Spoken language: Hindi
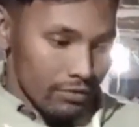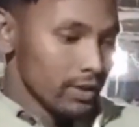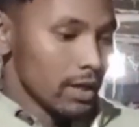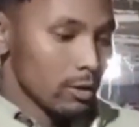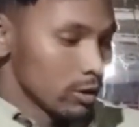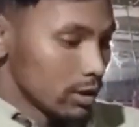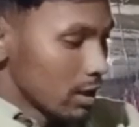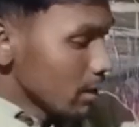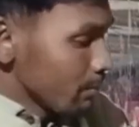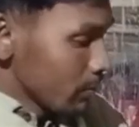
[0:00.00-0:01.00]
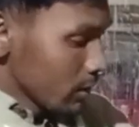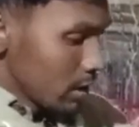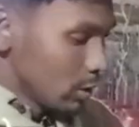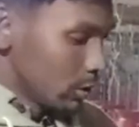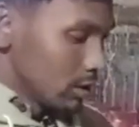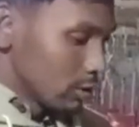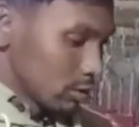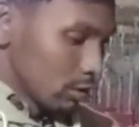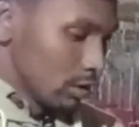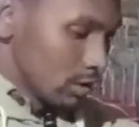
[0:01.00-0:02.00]
डिफ़िकल्ट होता है क्योंकि
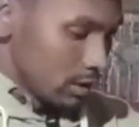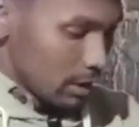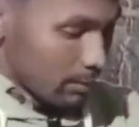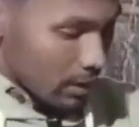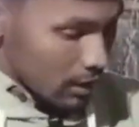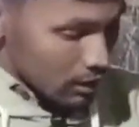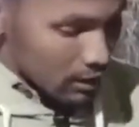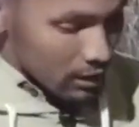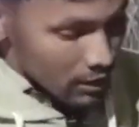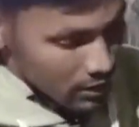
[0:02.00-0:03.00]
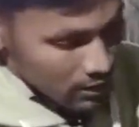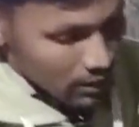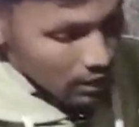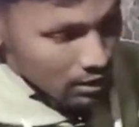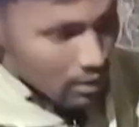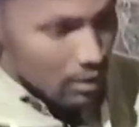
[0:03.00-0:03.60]
दोस्तों देख पा रहे हैं कि नीचे से